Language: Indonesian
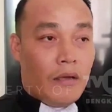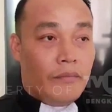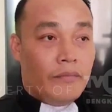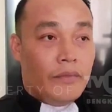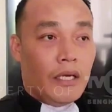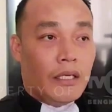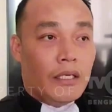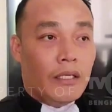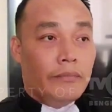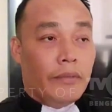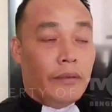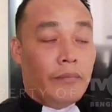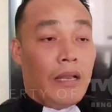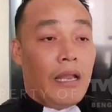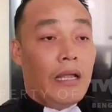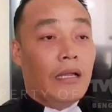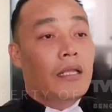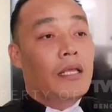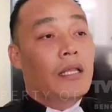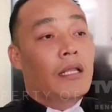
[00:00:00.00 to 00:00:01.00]
Kami akan
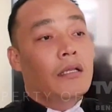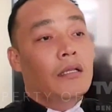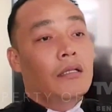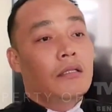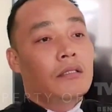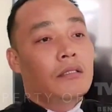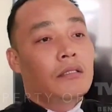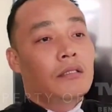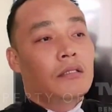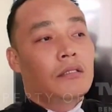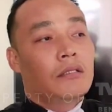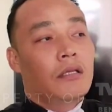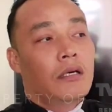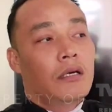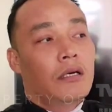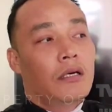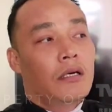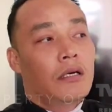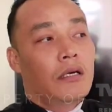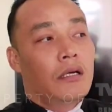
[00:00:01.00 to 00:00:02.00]
memanggil
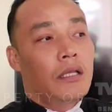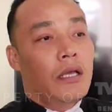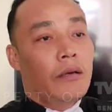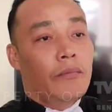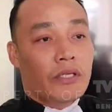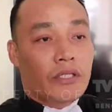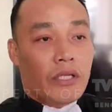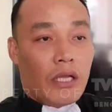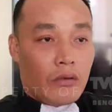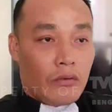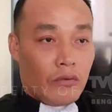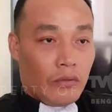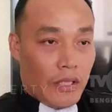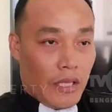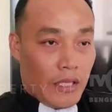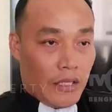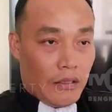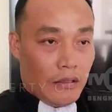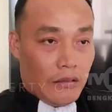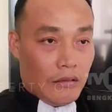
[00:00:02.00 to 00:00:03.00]
eh, yang
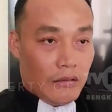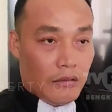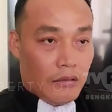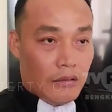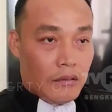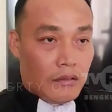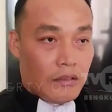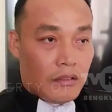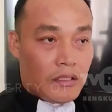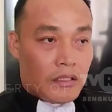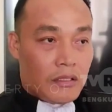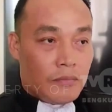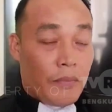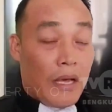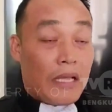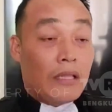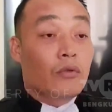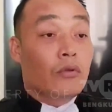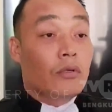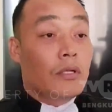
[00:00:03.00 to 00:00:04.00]
bersangkutan
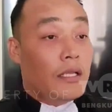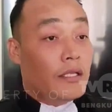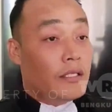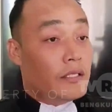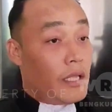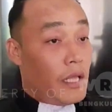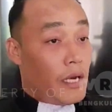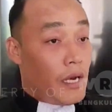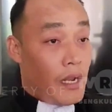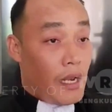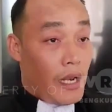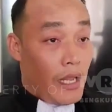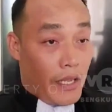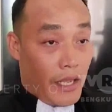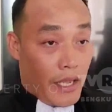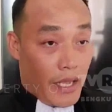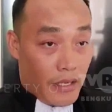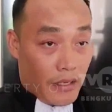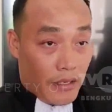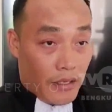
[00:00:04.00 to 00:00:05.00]
patut dan secara
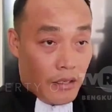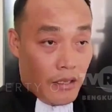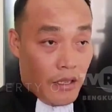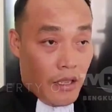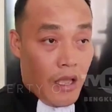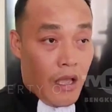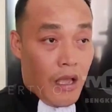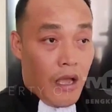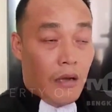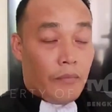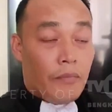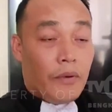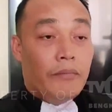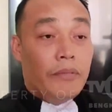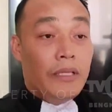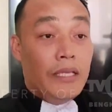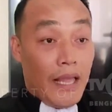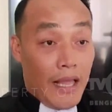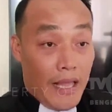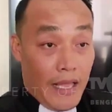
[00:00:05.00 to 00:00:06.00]
layak.
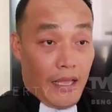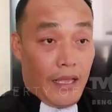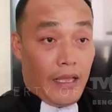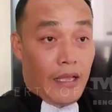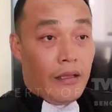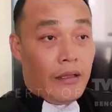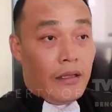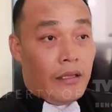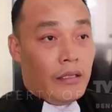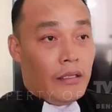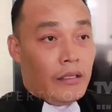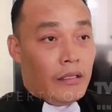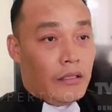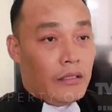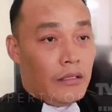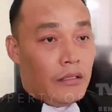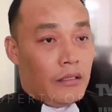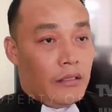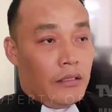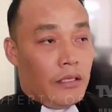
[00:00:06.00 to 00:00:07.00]
Apabila
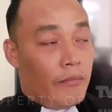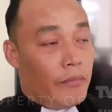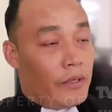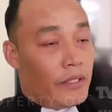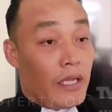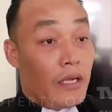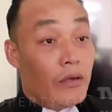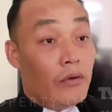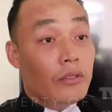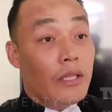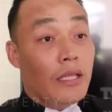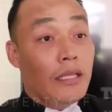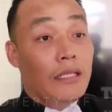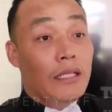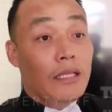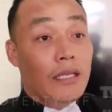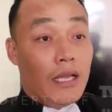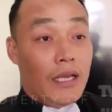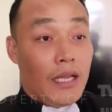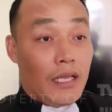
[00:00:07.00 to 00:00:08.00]
yang bersangkutan
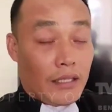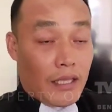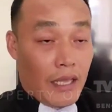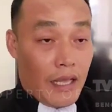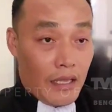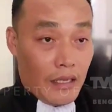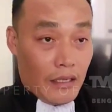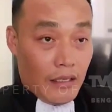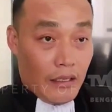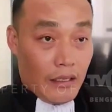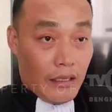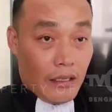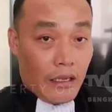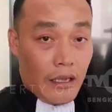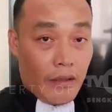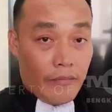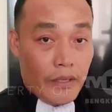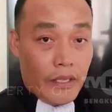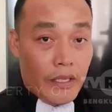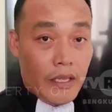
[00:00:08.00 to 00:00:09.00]
tidak datang,
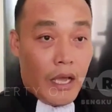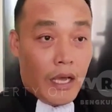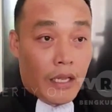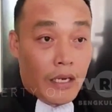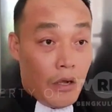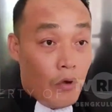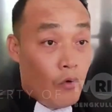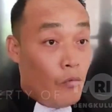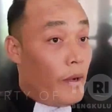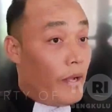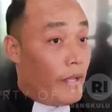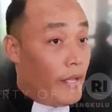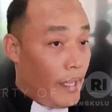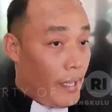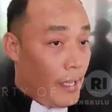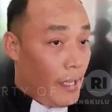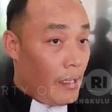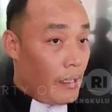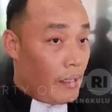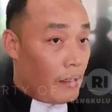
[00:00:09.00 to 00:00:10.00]
kami ada upaya
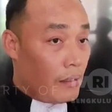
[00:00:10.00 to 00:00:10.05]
